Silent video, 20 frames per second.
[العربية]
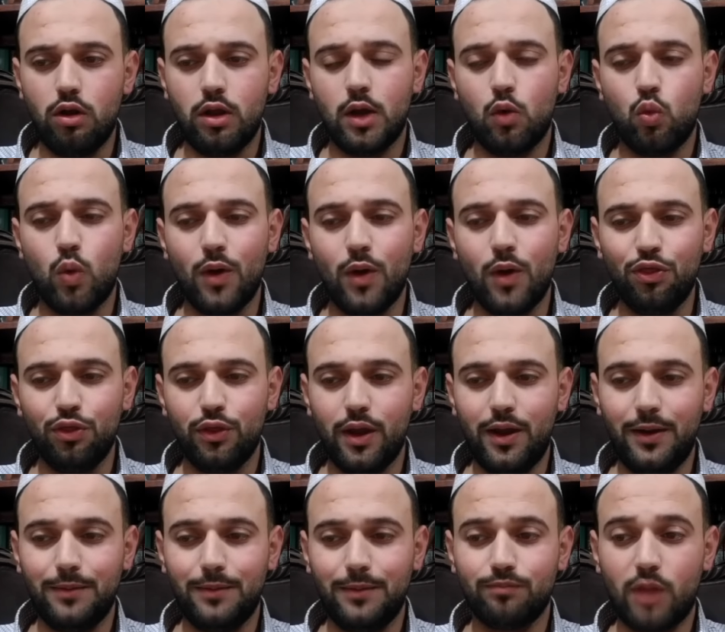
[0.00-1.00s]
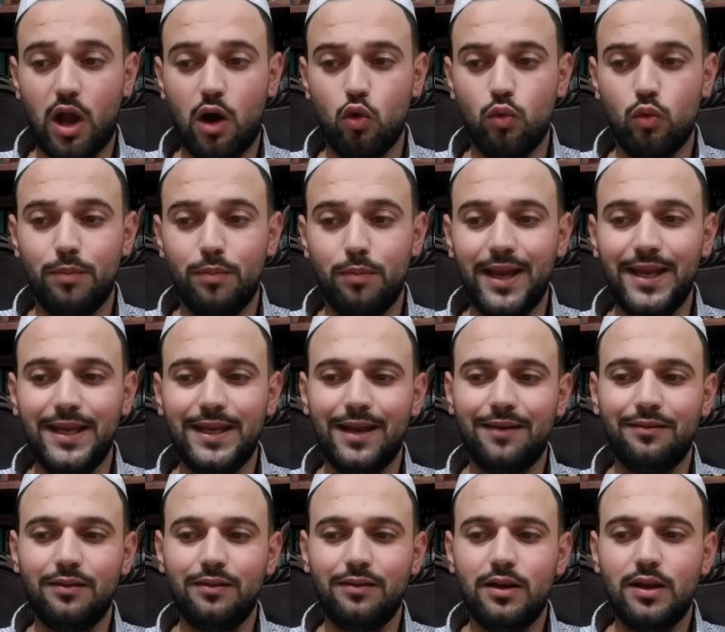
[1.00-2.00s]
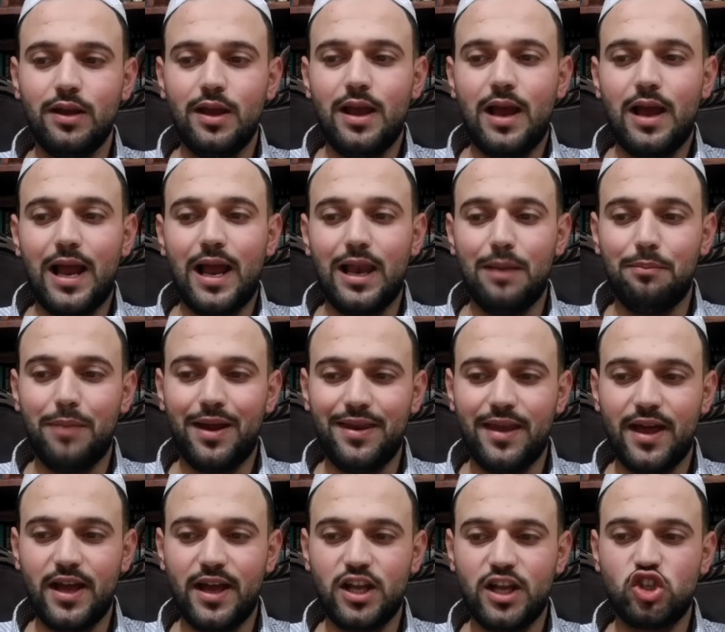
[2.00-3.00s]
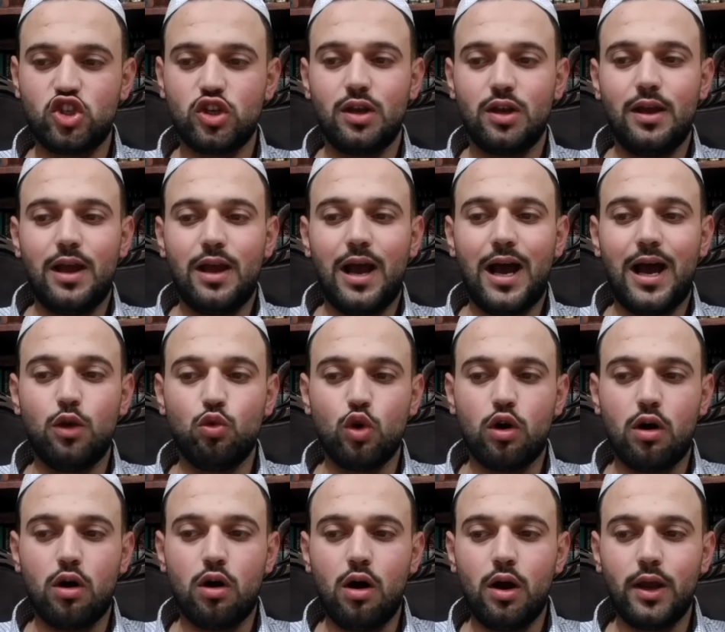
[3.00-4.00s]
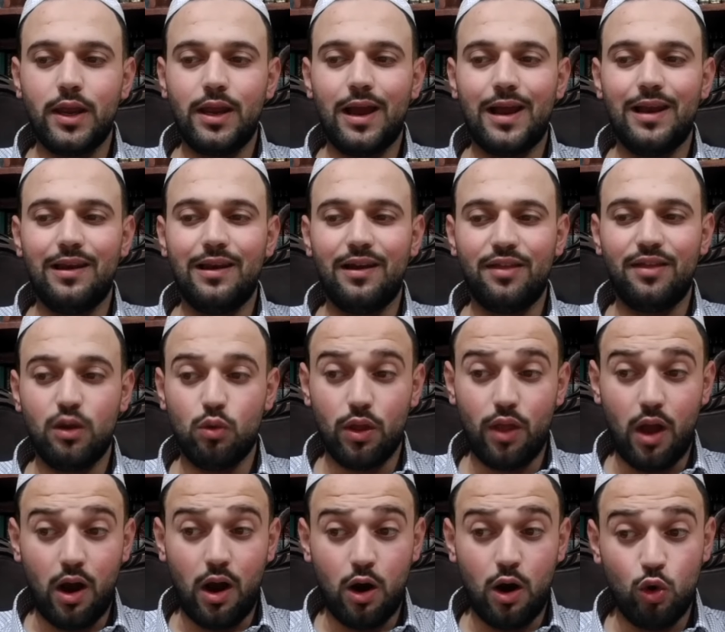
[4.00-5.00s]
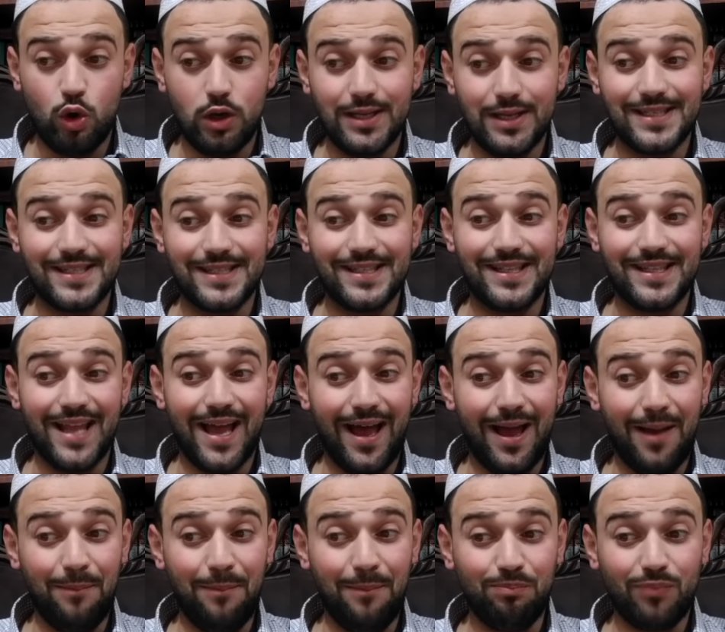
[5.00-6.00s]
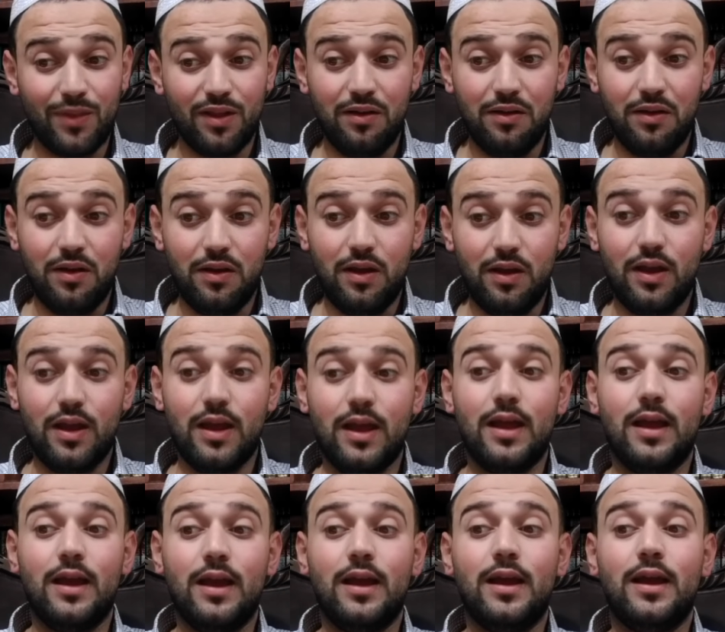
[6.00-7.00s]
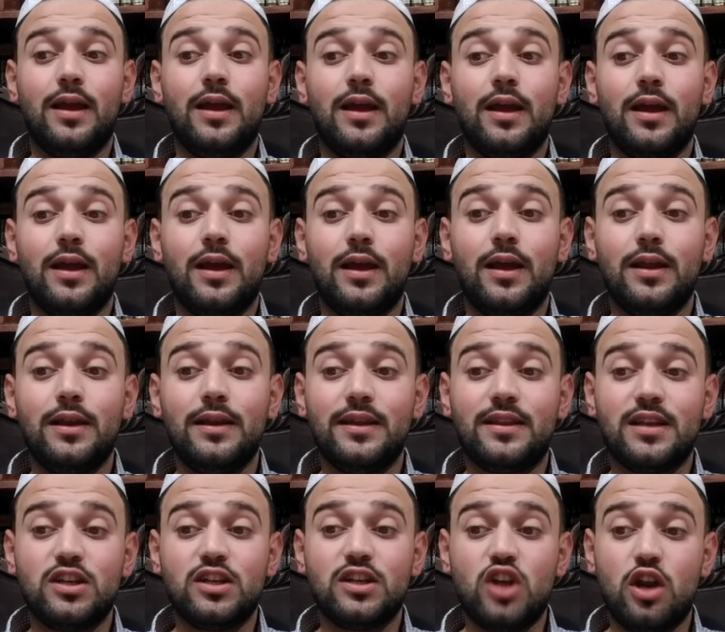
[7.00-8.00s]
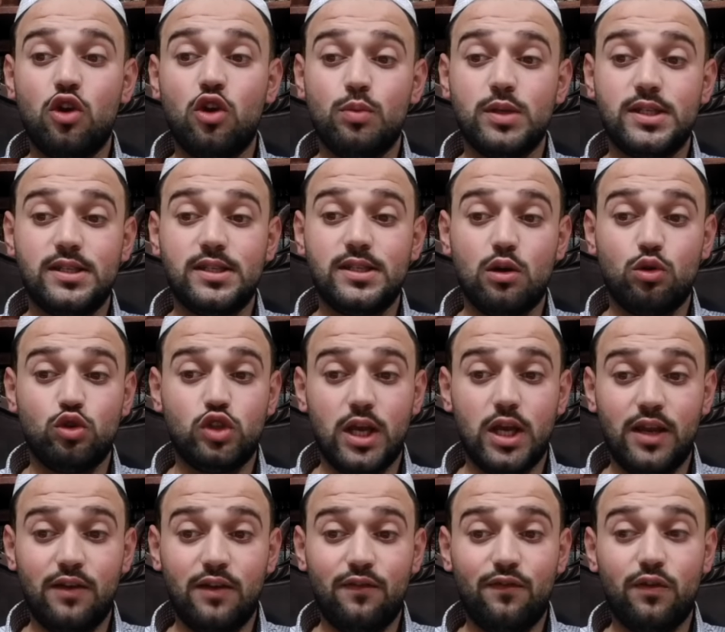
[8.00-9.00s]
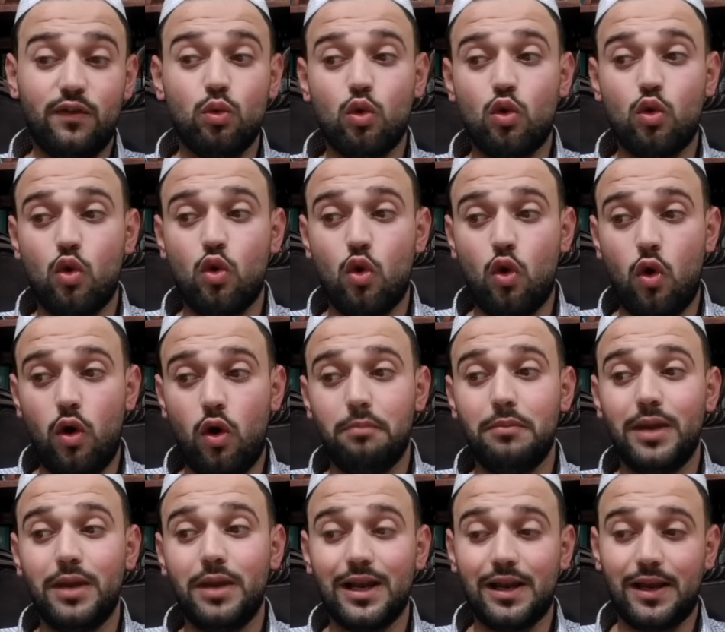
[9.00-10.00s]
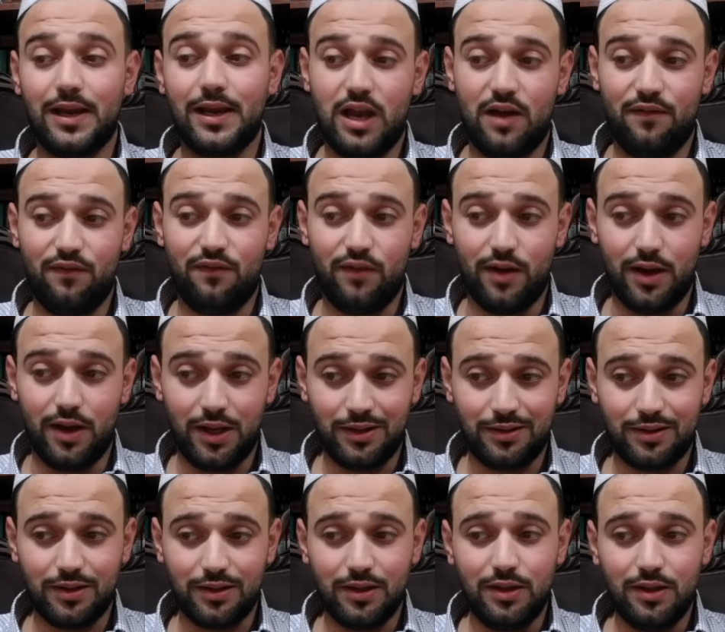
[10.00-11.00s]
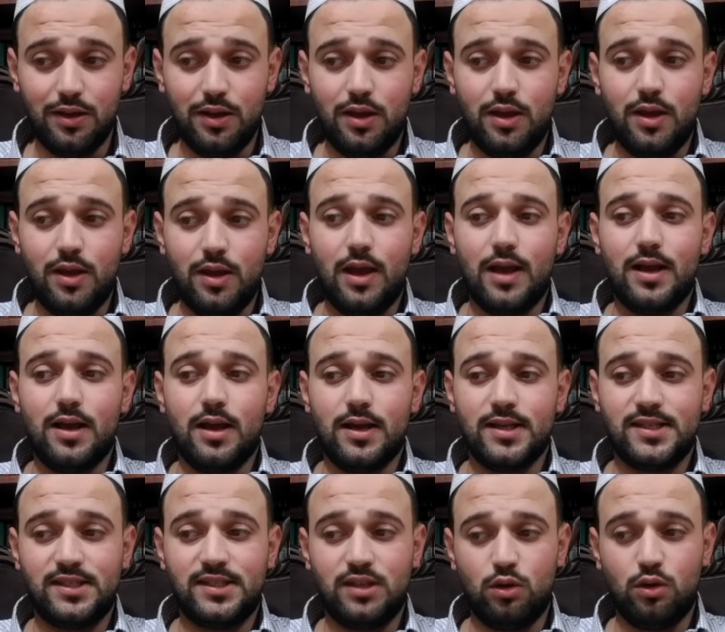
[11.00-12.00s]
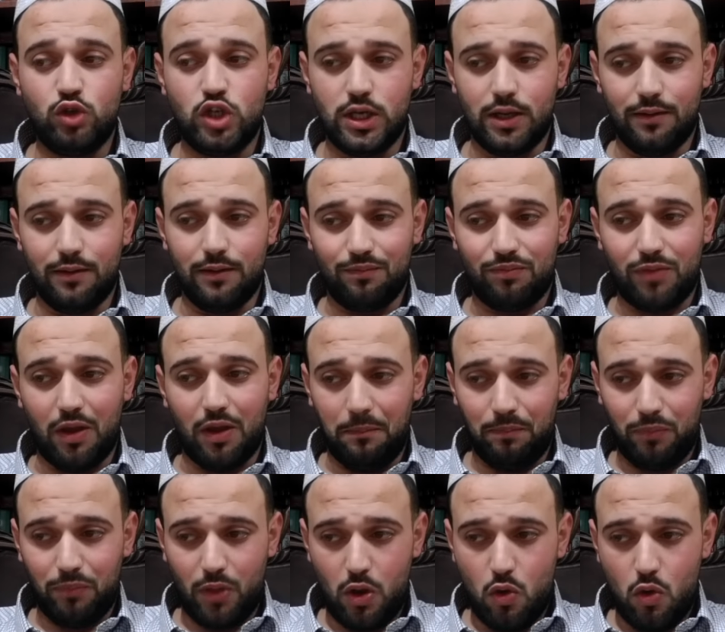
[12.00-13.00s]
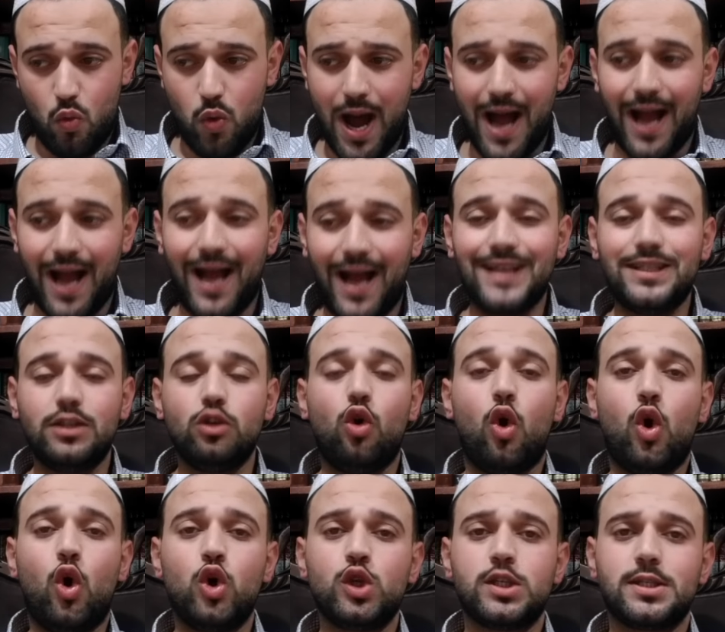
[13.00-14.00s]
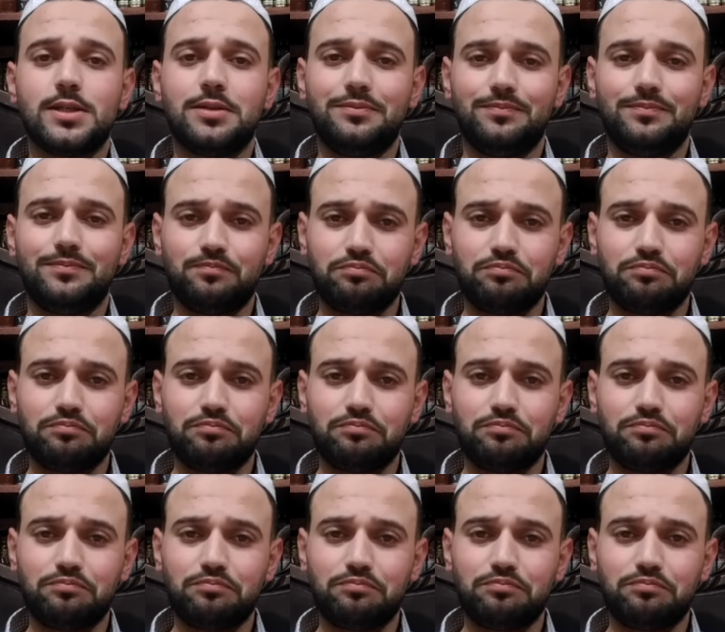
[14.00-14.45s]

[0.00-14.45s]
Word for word: وضح أو بين المنهج الوقائي الذي وضعه الإسلام آه، لتجنب الزوجين في الوقوع من الخلافات آه، الزوجية طيب واحد حسن